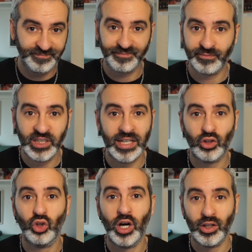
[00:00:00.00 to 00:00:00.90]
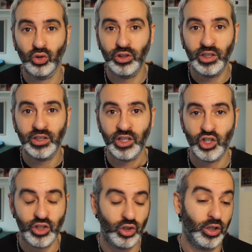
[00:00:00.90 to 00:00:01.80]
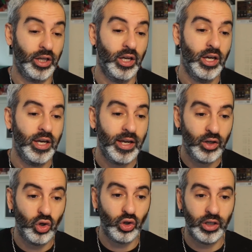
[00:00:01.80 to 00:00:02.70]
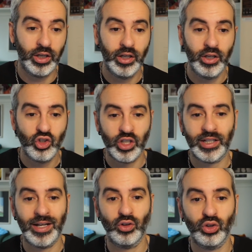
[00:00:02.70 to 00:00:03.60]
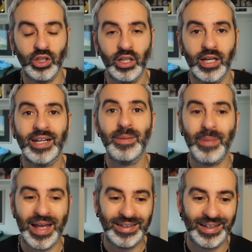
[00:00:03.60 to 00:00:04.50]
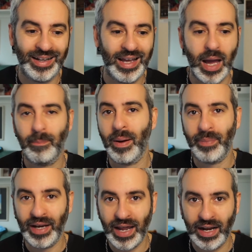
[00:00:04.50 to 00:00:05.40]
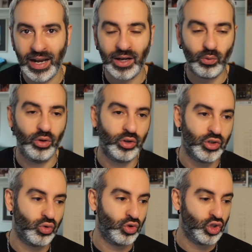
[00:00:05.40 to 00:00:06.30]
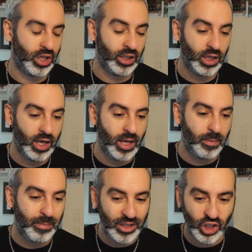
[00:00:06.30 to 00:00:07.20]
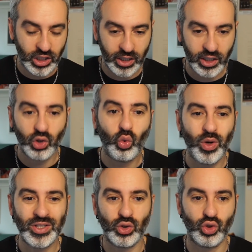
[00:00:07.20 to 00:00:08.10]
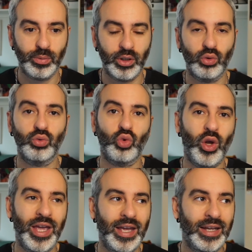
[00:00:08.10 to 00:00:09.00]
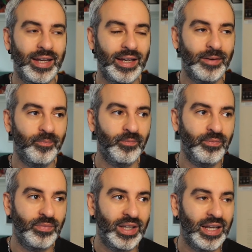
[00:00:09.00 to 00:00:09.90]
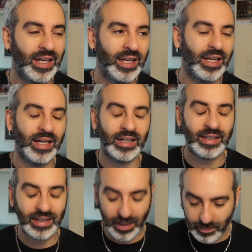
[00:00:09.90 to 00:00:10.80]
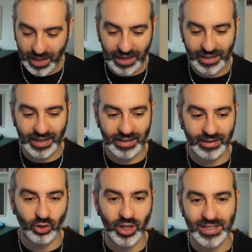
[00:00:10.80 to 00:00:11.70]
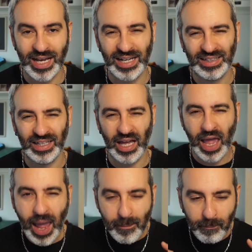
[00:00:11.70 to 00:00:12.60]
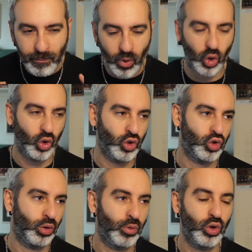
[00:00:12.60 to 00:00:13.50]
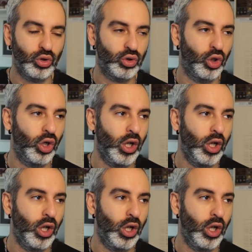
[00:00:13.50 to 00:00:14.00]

dietro ad ogni decisione e non cercando di ripetere a paperella quello che succede. Magic in questo soprattutto e ehm, nel cambiare le carte con la side è molto molto